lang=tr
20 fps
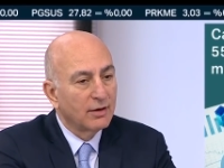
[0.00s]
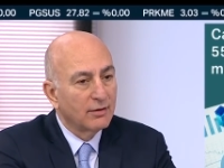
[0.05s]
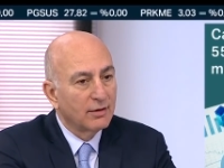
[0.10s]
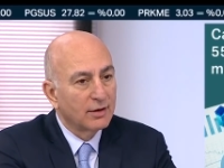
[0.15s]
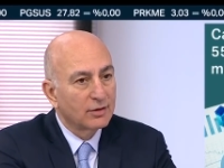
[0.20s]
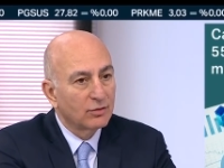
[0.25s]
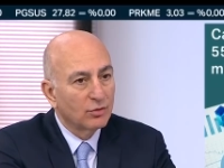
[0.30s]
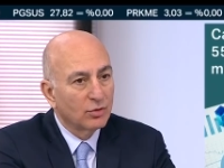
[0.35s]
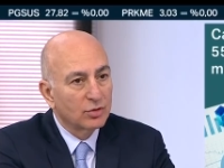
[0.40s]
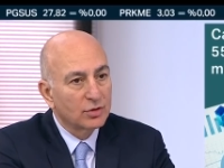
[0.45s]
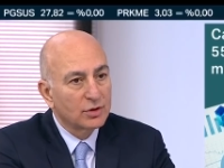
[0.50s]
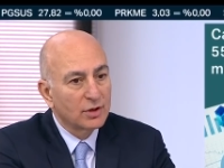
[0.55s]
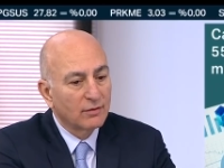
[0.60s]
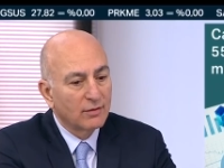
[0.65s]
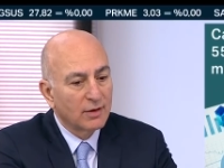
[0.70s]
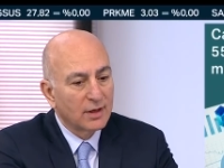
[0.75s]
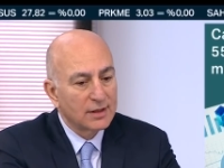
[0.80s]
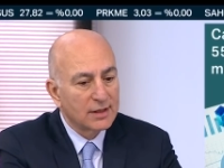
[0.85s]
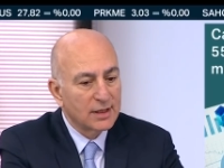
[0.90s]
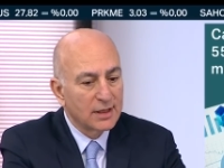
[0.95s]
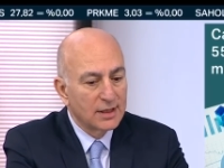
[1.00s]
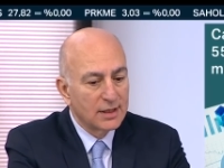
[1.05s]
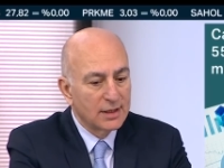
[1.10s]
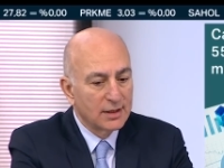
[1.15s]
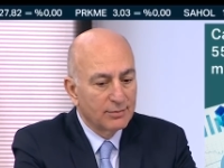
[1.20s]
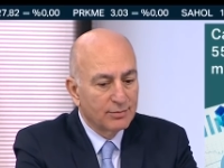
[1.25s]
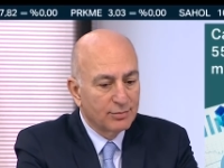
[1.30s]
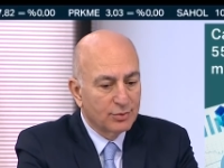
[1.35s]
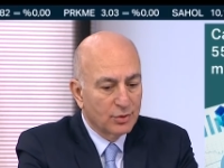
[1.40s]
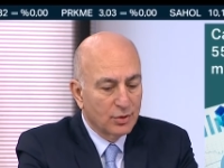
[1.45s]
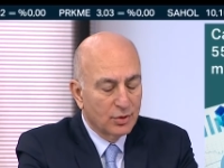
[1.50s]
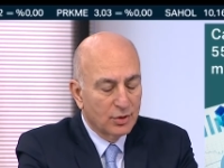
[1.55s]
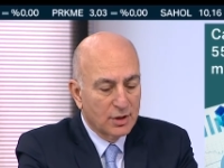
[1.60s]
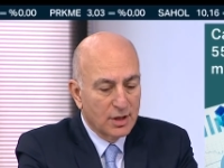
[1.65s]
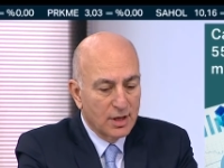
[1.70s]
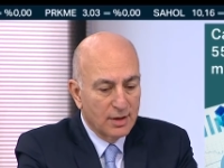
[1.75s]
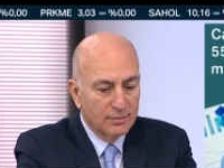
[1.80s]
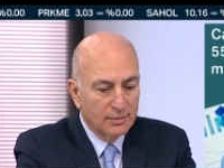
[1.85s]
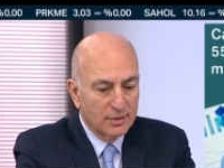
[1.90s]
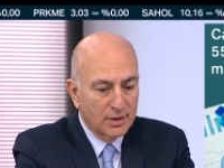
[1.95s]
evet, orta vadeli
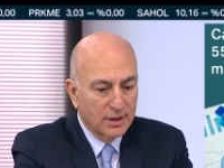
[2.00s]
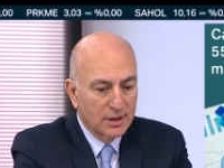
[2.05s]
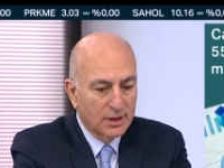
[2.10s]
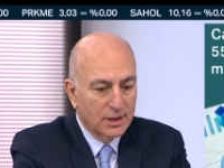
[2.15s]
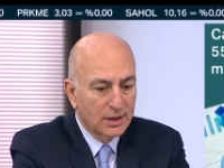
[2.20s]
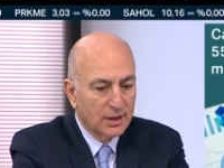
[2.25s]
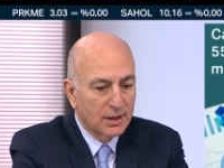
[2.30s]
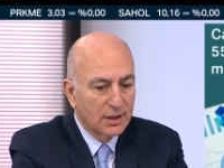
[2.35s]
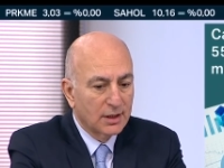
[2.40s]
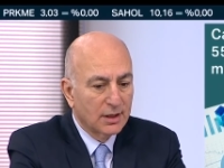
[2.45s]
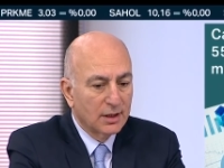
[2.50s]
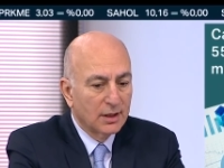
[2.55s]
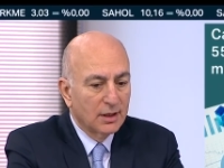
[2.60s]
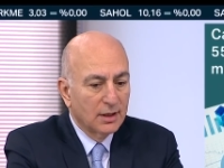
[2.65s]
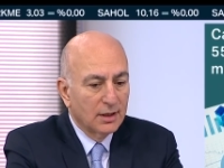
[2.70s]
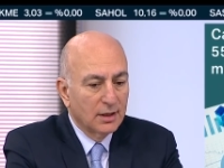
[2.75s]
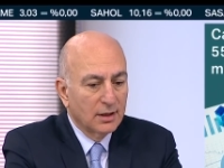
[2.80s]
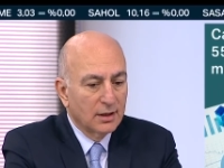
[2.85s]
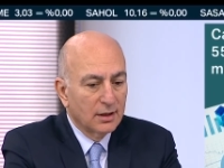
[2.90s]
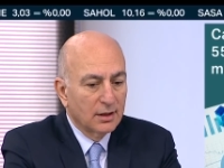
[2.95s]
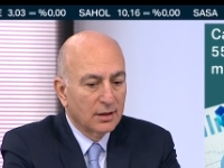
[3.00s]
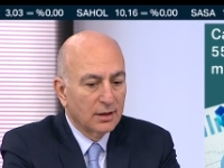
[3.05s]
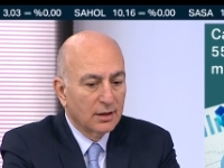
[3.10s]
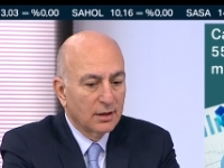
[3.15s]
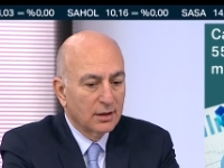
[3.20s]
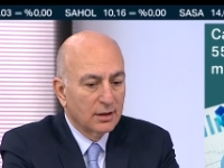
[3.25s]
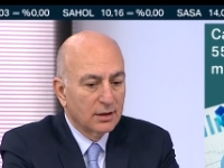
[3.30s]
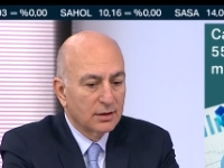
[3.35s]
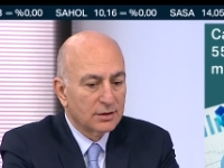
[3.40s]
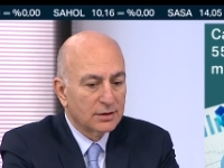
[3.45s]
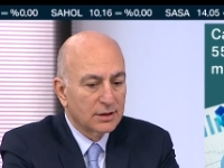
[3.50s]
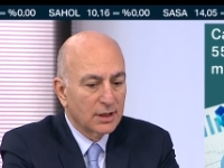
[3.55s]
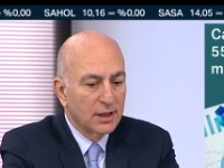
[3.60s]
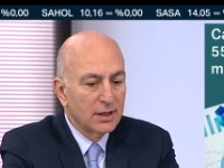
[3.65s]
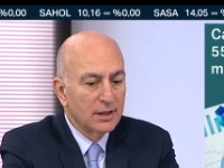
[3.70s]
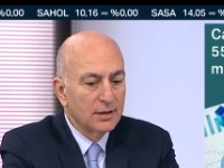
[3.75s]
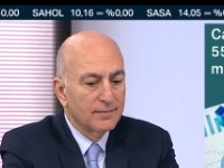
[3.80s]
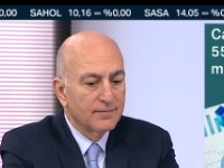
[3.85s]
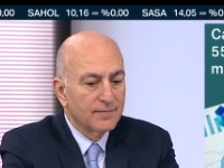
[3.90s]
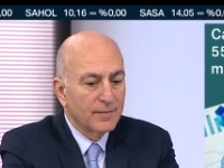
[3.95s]
programdaki e,
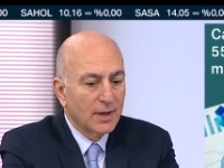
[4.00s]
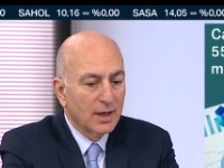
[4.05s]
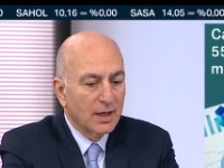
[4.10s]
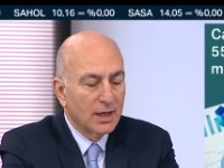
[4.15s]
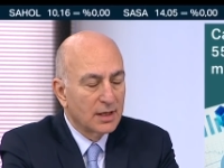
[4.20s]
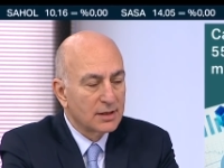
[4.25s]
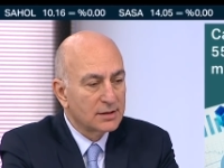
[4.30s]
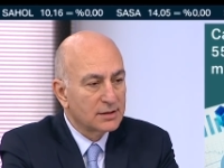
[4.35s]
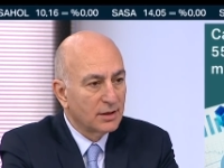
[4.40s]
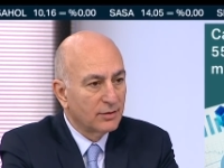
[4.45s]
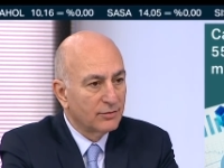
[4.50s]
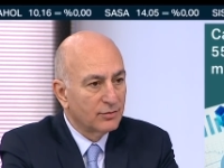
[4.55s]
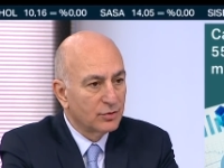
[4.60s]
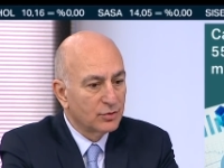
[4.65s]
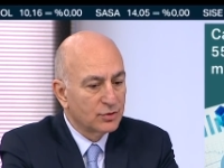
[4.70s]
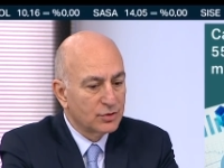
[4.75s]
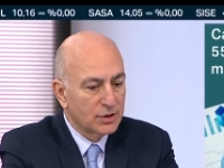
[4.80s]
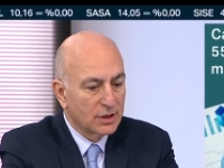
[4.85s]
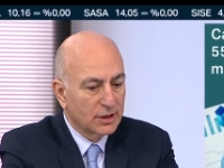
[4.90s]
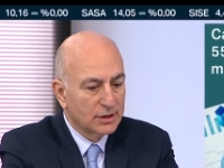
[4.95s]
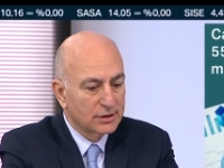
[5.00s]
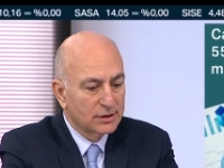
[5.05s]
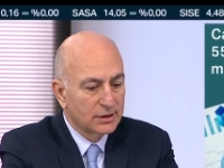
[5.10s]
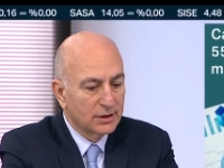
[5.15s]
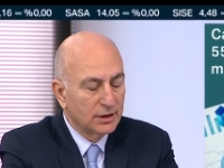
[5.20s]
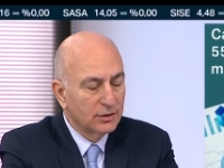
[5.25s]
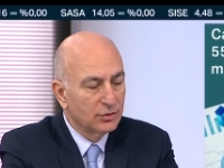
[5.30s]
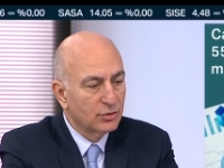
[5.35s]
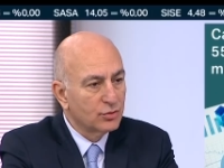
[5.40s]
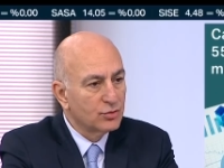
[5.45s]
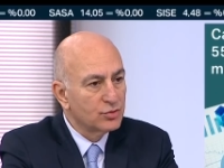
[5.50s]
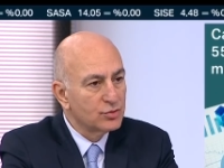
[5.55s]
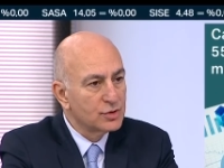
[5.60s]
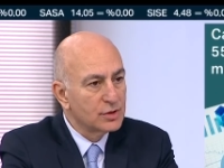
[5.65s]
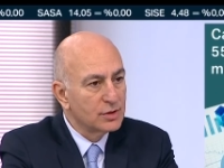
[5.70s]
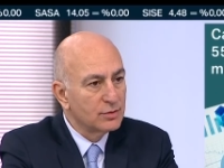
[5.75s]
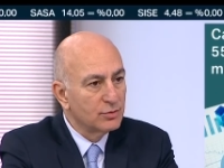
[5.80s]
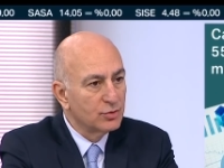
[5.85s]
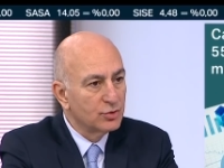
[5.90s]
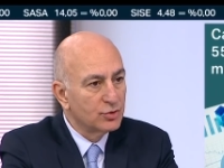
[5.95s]
şey gayri safi yurt hasıla
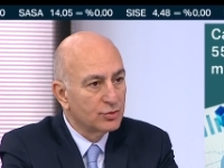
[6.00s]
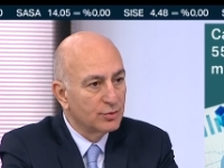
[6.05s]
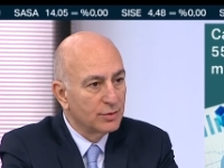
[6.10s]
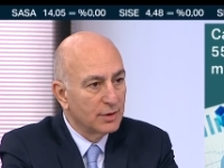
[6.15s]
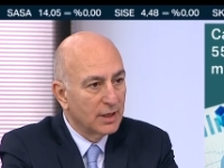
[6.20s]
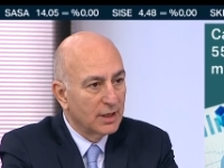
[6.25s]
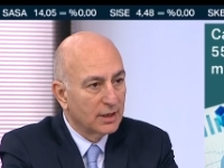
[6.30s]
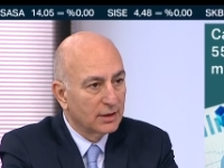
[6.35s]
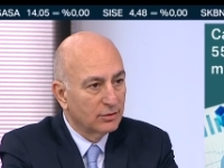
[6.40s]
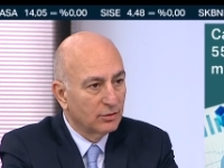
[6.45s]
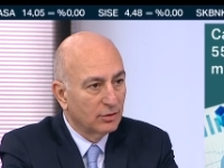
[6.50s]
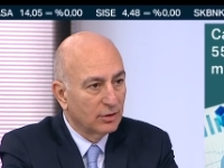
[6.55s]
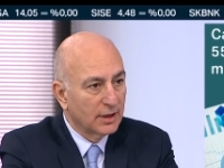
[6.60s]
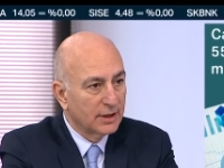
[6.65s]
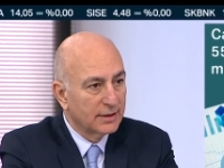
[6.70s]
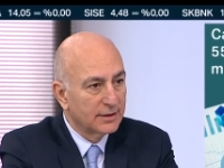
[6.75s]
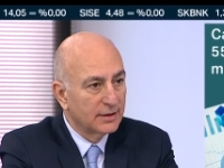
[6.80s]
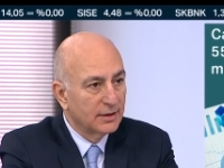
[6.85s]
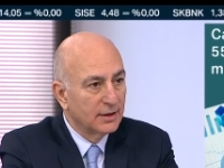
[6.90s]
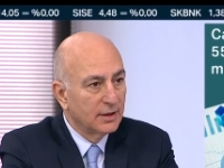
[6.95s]
923 milyar dolar.